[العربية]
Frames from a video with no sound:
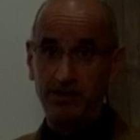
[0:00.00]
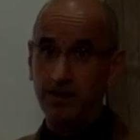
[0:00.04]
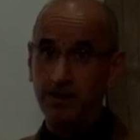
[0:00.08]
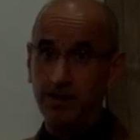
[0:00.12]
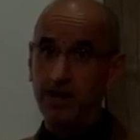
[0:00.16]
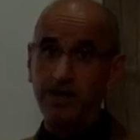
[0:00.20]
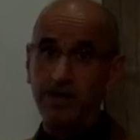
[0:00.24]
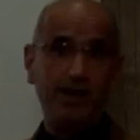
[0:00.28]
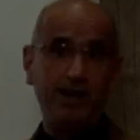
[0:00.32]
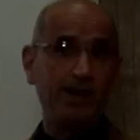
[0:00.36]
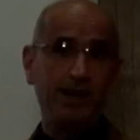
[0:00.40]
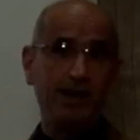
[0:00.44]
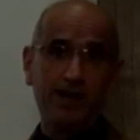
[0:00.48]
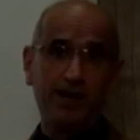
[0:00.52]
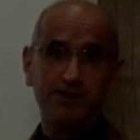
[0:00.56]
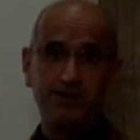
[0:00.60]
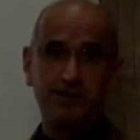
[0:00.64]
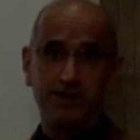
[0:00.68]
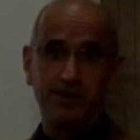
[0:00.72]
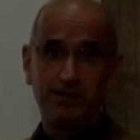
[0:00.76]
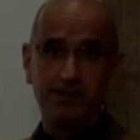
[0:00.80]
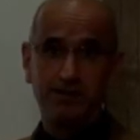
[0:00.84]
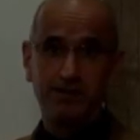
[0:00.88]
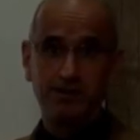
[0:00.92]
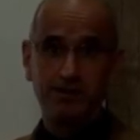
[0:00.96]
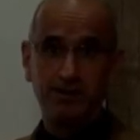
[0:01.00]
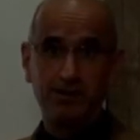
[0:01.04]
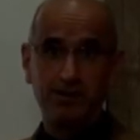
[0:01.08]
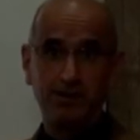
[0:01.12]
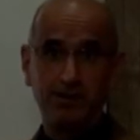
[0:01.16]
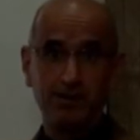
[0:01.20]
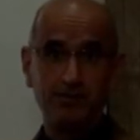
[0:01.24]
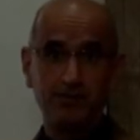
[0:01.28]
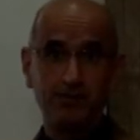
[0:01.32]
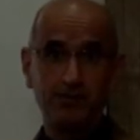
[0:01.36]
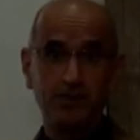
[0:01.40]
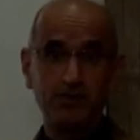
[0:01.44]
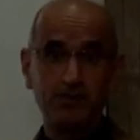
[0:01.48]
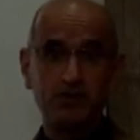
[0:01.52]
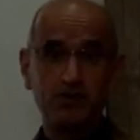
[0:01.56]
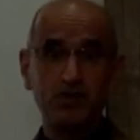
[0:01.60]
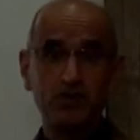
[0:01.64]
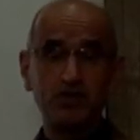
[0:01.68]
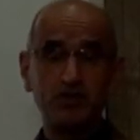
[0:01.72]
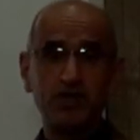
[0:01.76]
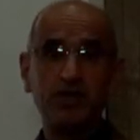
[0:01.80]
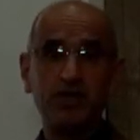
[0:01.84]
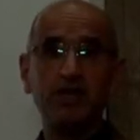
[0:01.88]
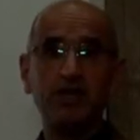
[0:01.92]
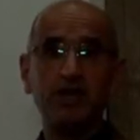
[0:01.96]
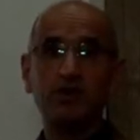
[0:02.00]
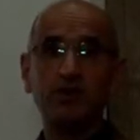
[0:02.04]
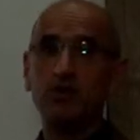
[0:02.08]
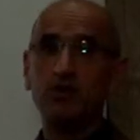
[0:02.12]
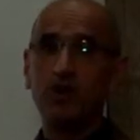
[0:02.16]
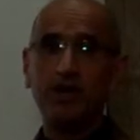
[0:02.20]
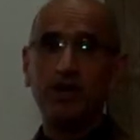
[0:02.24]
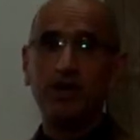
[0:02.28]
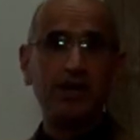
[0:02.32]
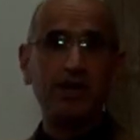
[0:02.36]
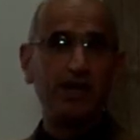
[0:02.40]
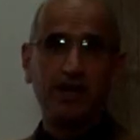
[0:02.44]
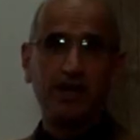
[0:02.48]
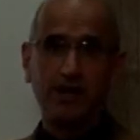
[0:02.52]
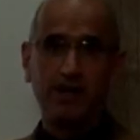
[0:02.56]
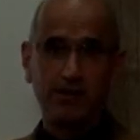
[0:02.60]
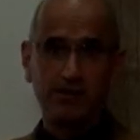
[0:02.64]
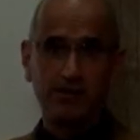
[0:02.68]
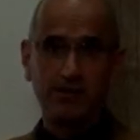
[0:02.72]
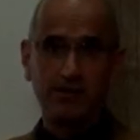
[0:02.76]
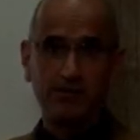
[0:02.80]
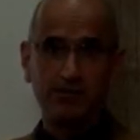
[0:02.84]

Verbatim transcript: هاي علاقتين جزئية كلية